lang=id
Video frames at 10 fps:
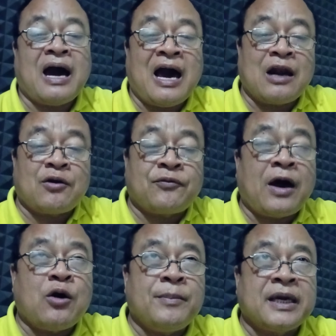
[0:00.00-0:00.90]

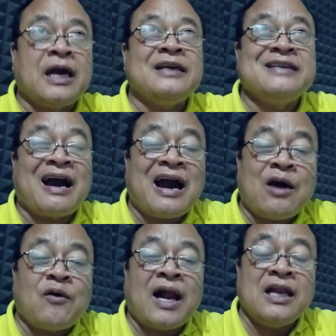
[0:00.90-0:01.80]
Alpha omega yang
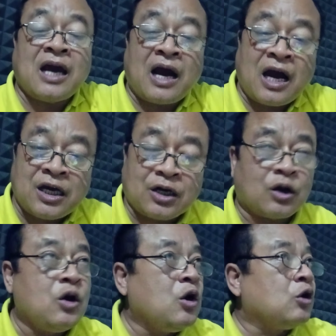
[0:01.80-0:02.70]
awal yang akhir.
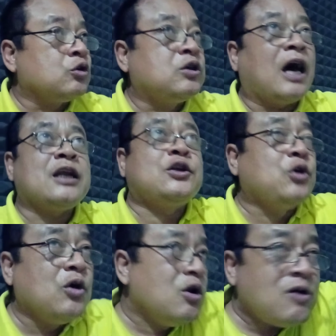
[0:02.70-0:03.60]
Dari
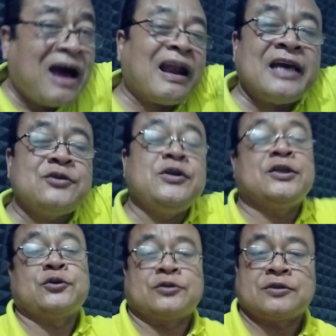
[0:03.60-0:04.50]
dulu Allah itu
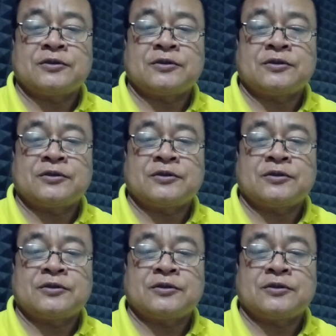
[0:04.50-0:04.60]
Yesus.